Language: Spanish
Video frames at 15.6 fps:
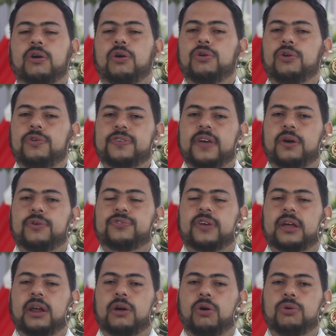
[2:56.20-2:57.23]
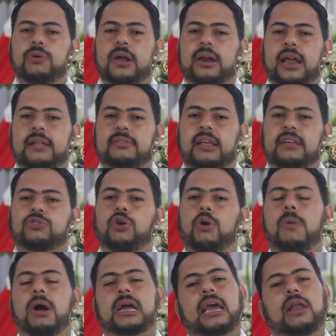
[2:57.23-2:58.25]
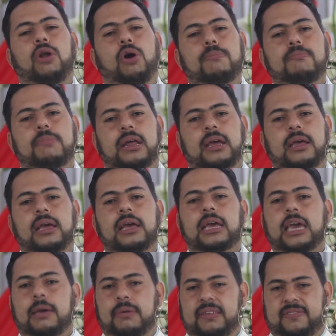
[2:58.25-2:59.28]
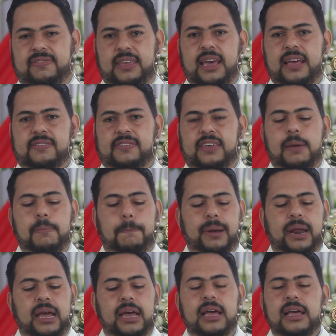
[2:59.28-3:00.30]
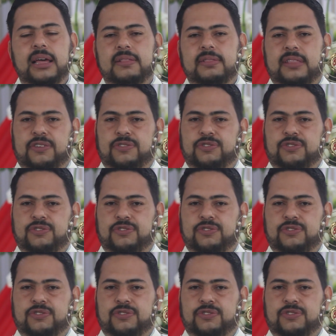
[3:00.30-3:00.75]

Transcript: conoce a José Gregorio Hernández como aquel hombre que vestía siempre de